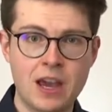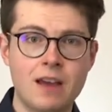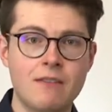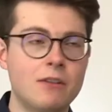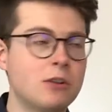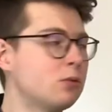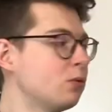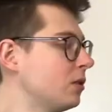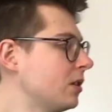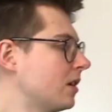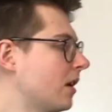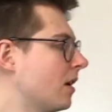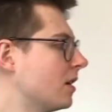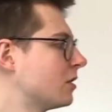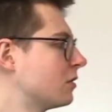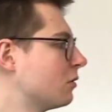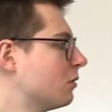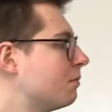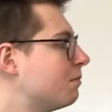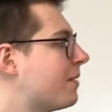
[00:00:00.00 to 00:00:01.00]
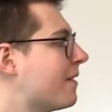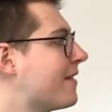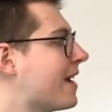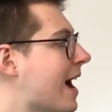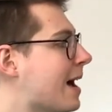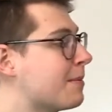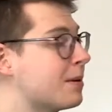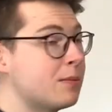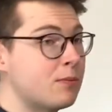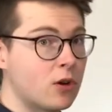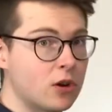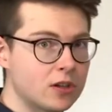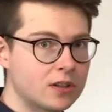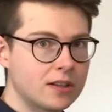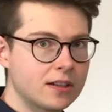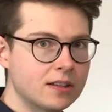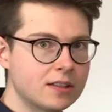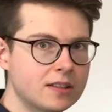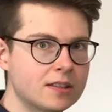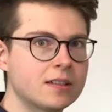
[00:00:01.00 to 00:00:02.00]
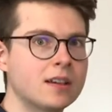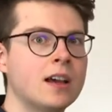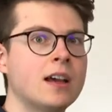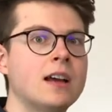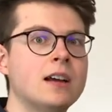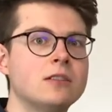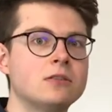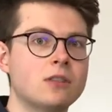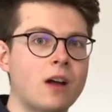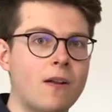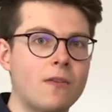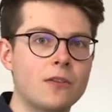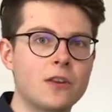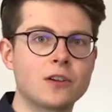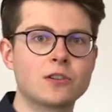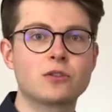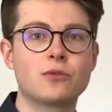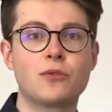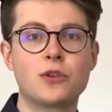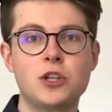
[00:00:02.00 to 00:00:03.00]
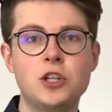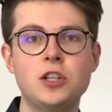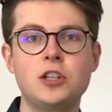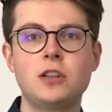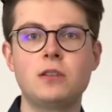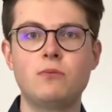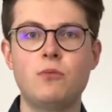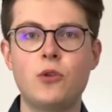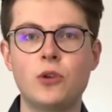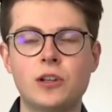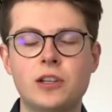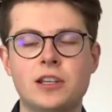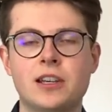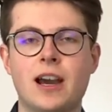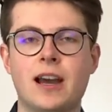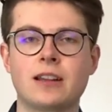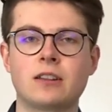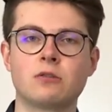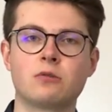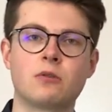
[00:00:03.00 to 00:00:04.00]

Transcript: Wenn du dich also bewerben möchtest, dann hast du verschiedene Möglichkeiten.